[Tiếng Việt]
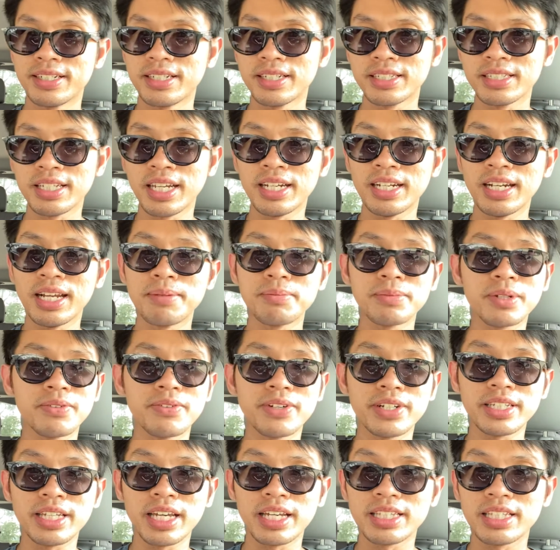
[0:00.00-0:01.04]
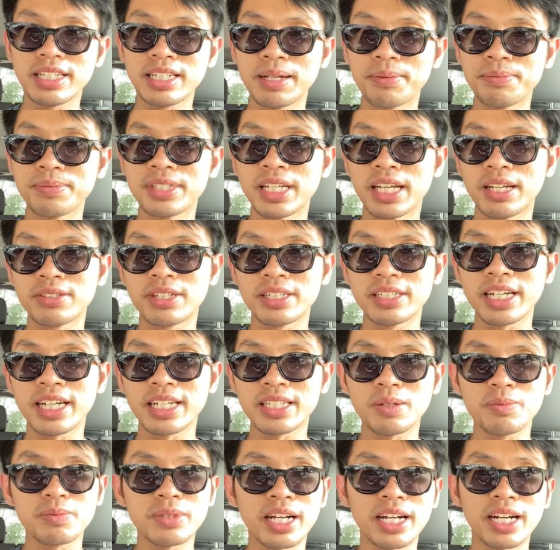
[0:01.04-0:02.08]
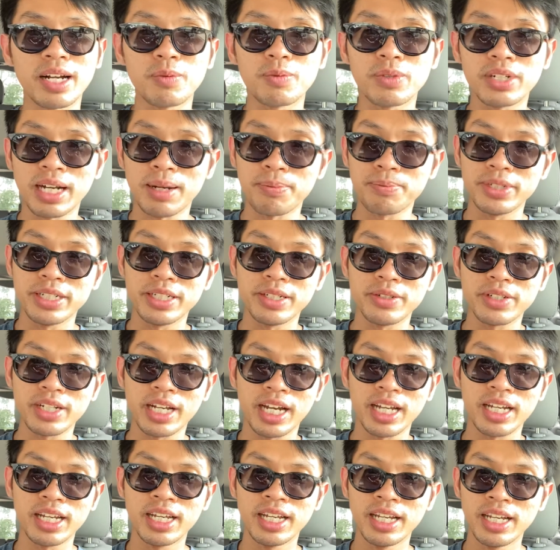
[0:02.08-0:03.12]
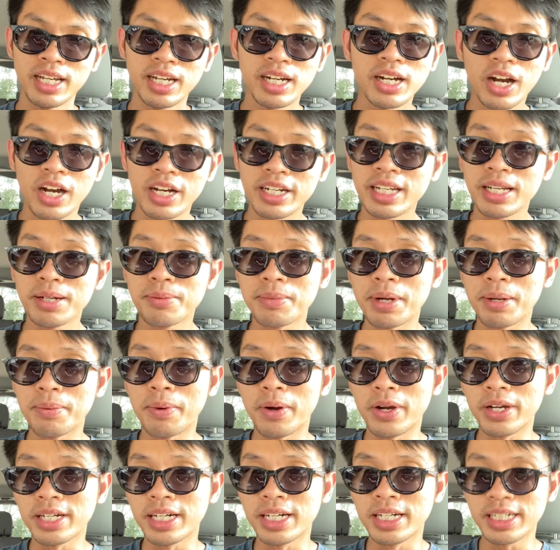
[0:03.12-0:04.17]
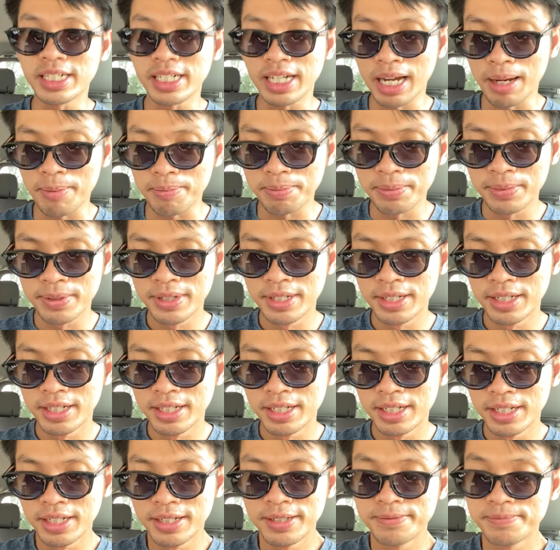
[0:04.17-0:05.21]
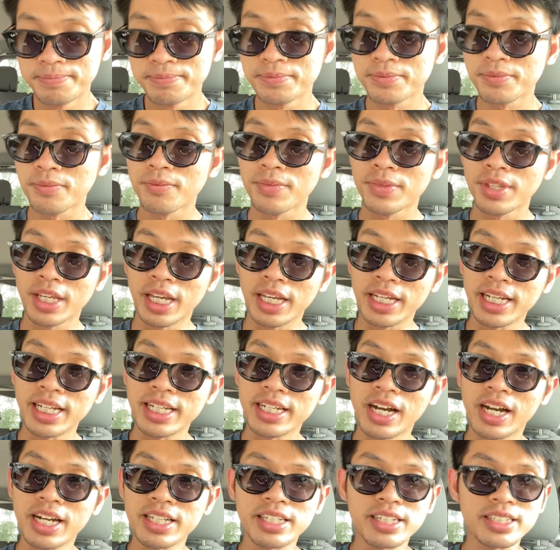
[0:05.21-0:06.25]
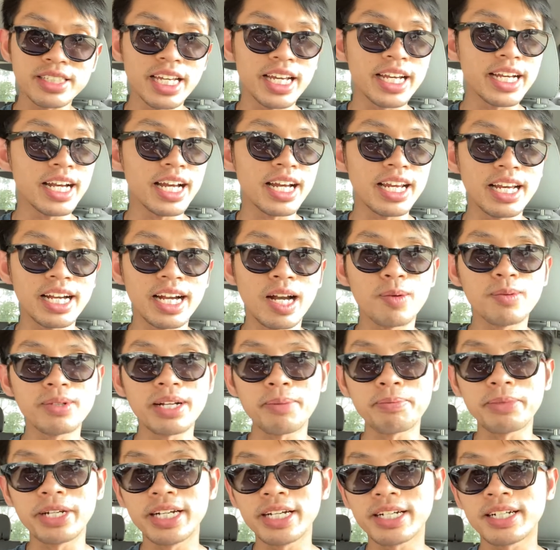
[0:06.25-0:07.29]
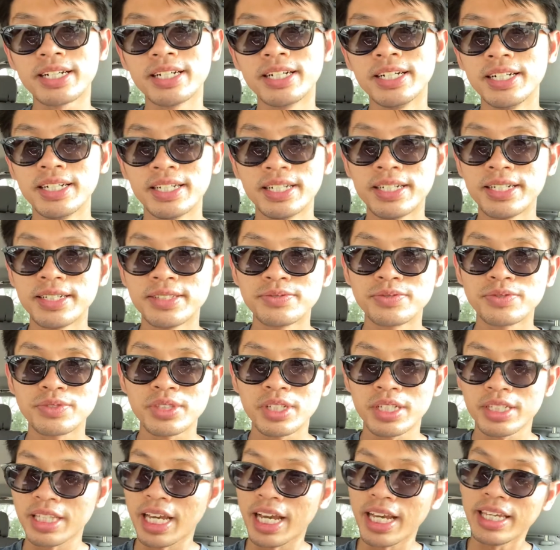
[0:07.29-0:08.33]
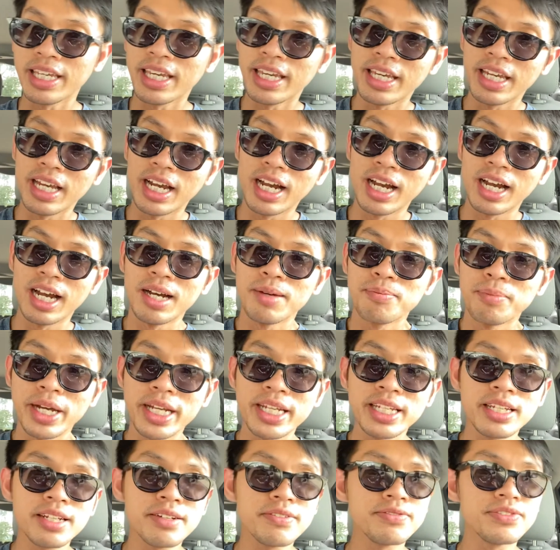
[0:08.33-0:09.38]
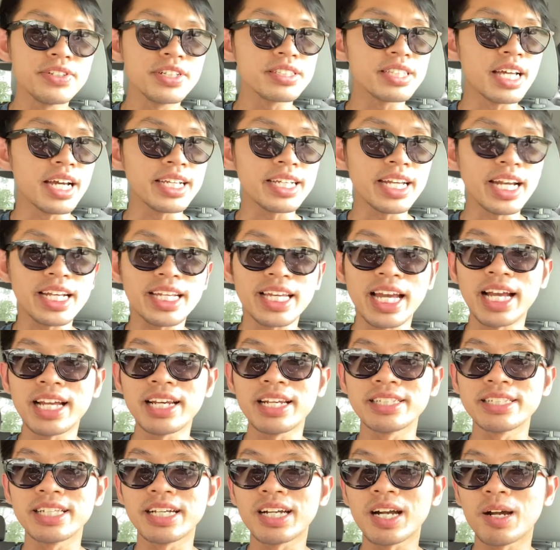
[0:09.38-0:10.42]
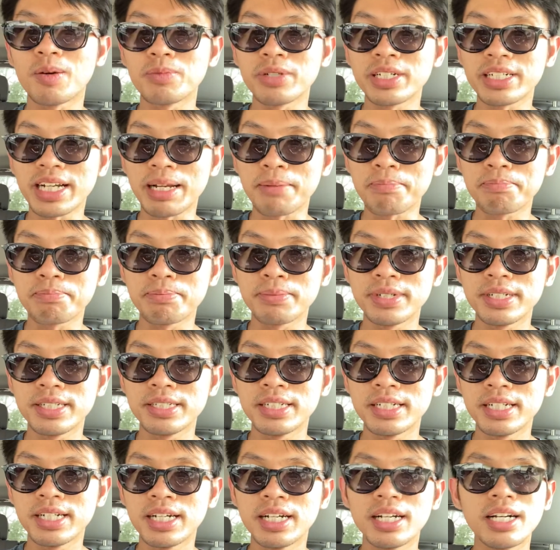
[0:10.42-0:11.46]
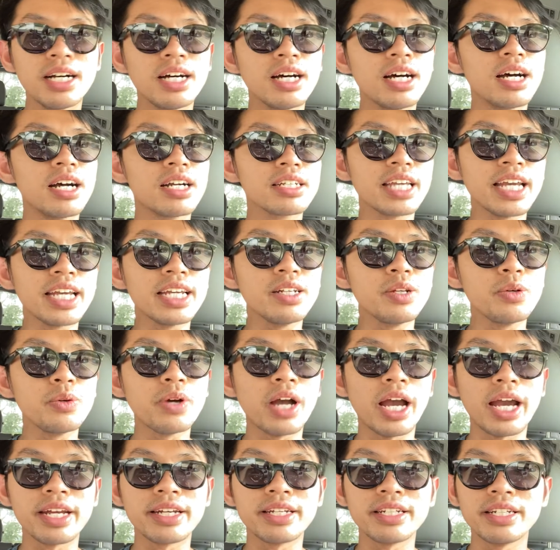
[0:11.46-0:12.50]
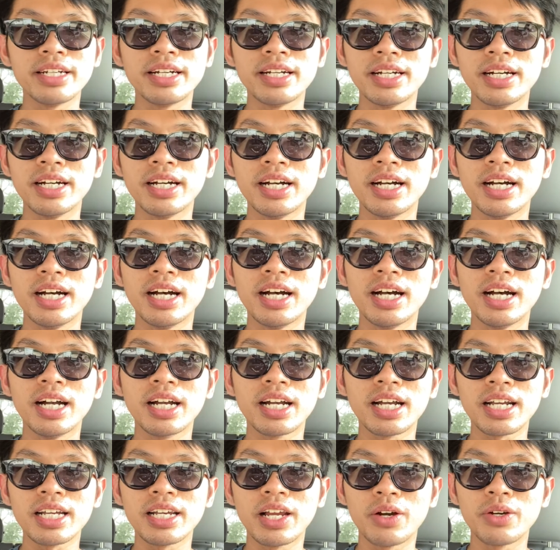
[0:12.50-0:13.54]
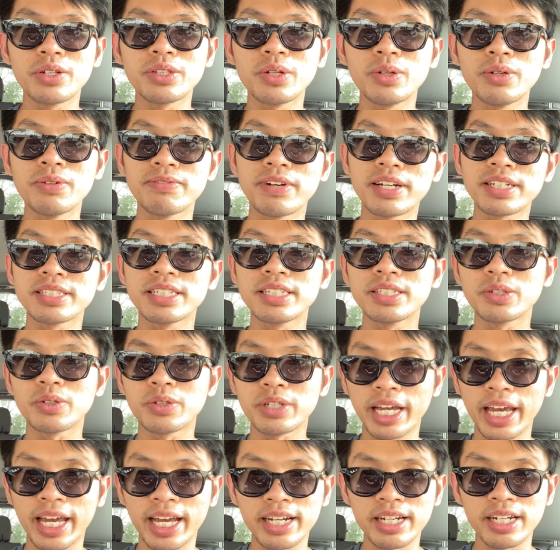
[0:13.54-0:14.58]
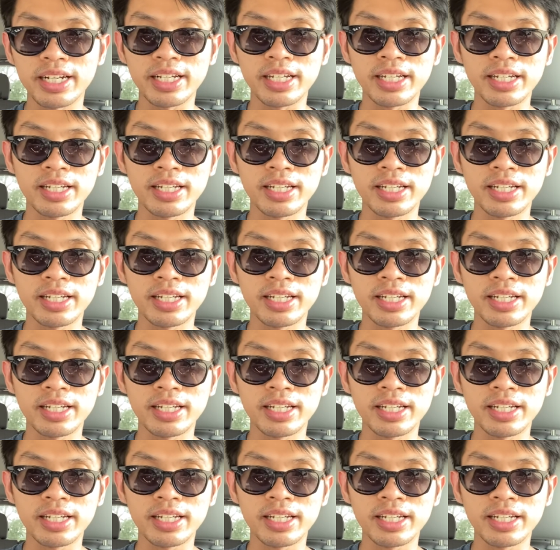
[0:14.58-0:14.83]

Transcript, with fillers: Nhanh lắm cũng phải chờ tới năm sau, thành ra chúng ta không có gấp được, ok. Còn nếu mà mọi người gấp thì khi đó trước tiên là không gấp được. Tại vì Mỹ phương Tây chắc chắn là sẽ không có cấp giấy lưu hành cái loại thuốc vaccine của Nga rồi.